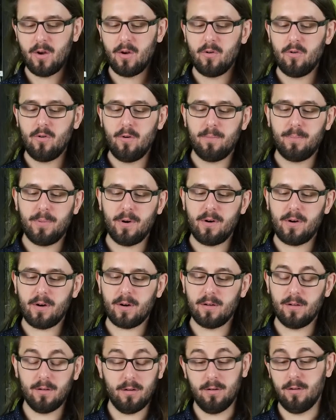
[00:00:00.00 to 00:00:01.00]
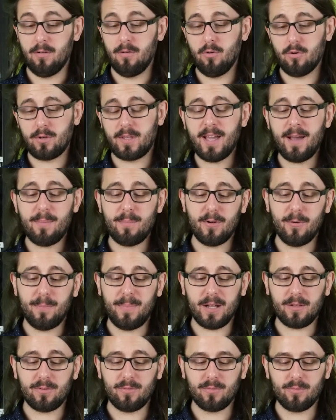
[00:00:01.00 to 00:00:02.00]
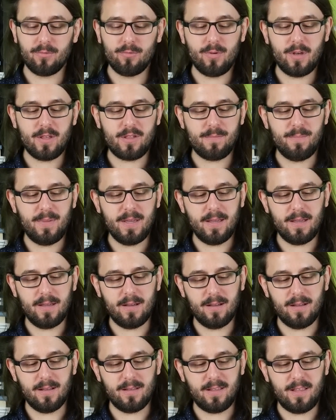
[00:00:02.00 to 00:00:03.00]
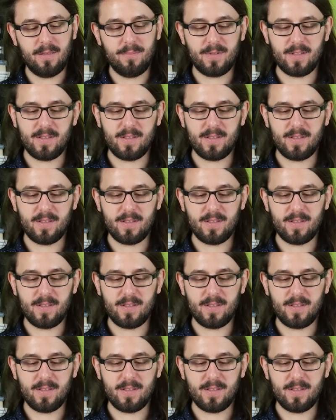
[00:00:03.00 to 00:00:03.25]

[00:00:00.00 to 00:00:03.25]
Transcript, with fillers: le port, euh, le câble pardon, USB euh, type